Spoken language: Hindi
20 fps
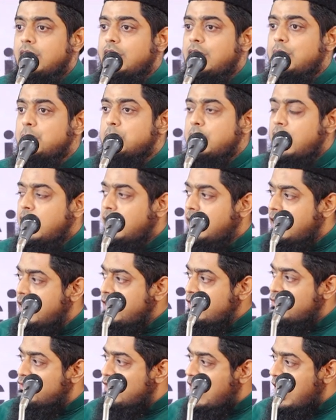कि मैंने
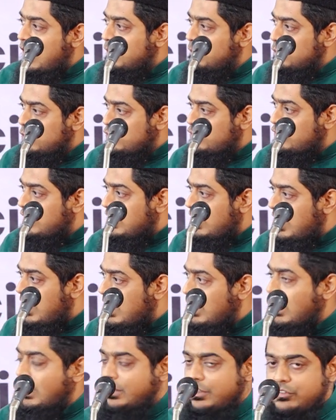जानबूझकर ये
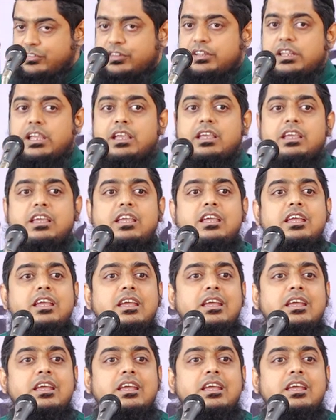हरकत इसलिए की